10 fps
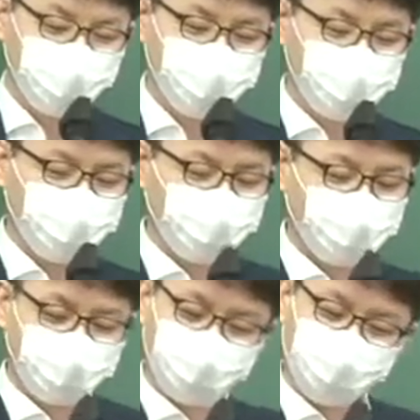혹시 이제
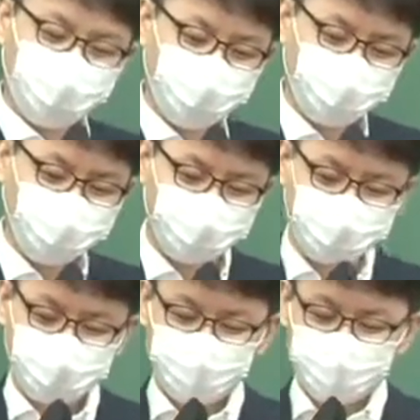아,
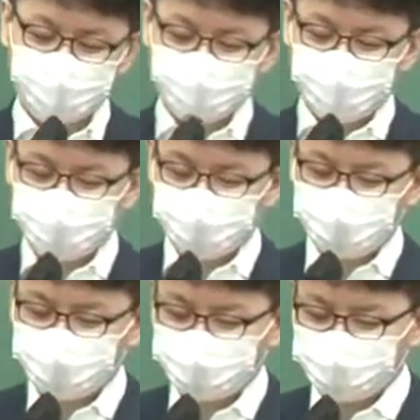국회의원들은
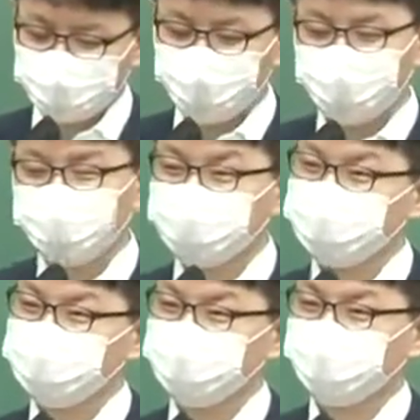어, 비공식
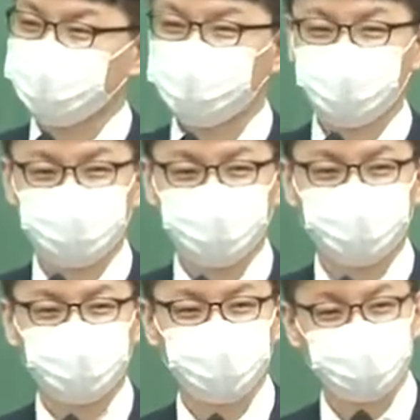참여자가
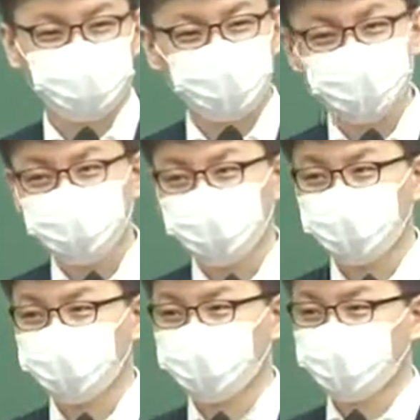아니냐라고 착각하시면 안
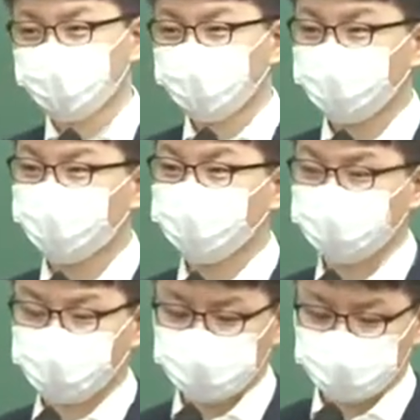돼요. 공식
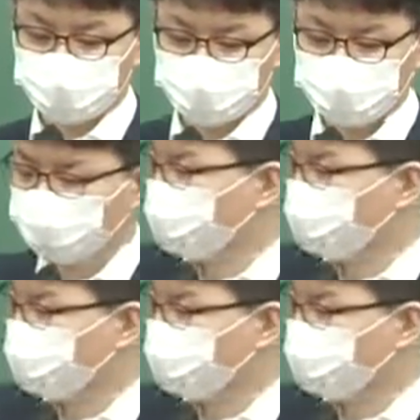참여자죠. 여기